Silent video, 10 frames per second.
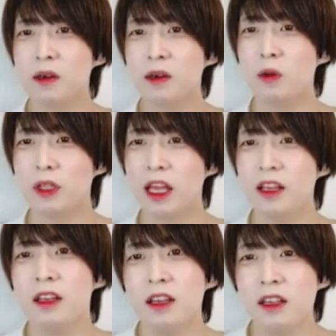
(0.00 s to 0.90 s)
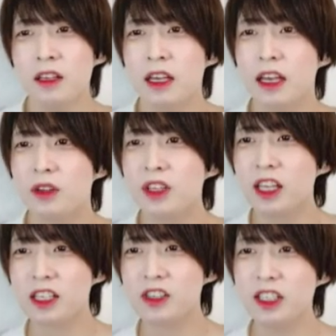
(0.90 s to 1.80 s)
では、ここで、えっ、ー、と、
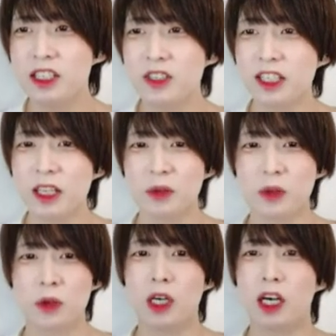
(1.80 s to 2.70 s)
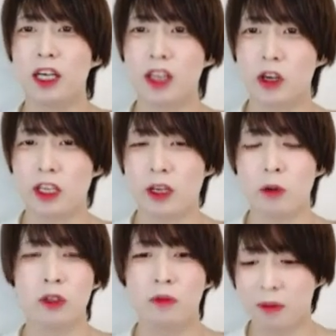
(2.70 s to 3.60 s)
インタラクションに必要な手の動きを考えてい
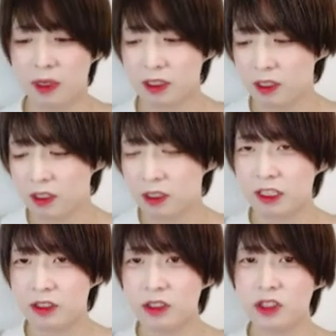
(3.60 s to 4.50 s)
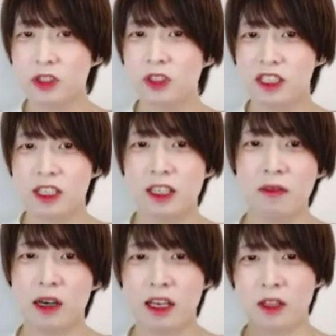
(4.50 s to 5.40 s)
こうと思います。えー、通常そうですね、
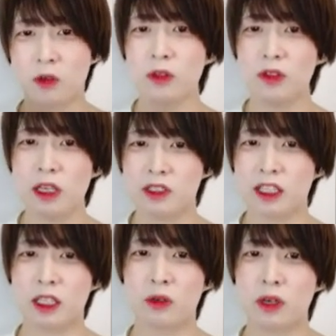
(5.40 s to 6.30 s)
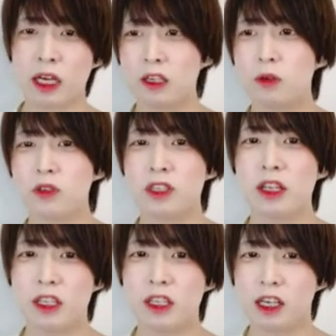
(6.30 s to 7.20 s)
手は、えっ、ー、と、コントローラーを使ってトラッキングをし
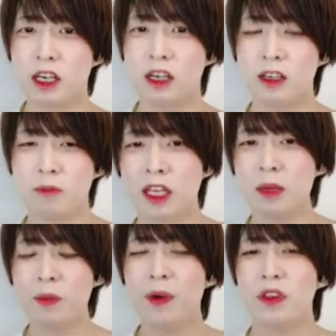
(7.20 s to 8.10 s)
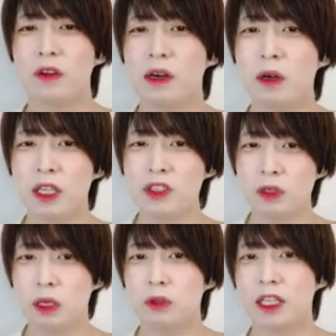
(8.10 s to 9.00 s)
ているんですが、まあ、ゲームパッドでは同
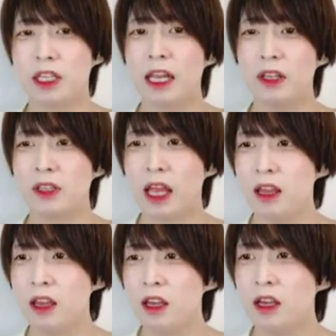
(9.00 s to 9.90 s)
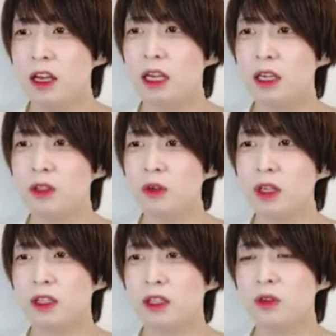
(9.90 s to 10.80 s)
じようなことはできないので、えー、
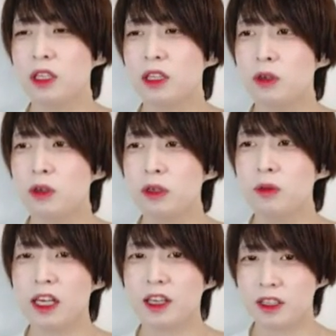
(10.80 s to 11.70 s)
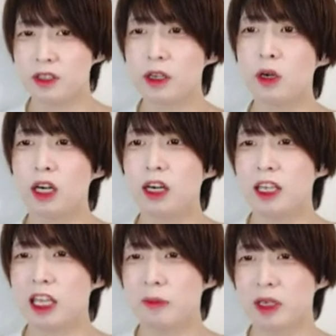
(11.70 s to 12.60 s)
どうどうやった動きを再現するかを
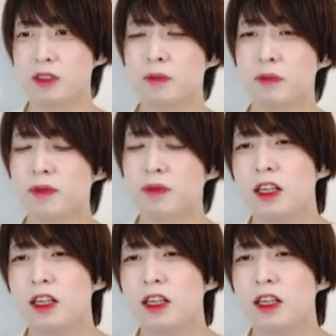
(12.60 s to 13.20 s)
考えていきます。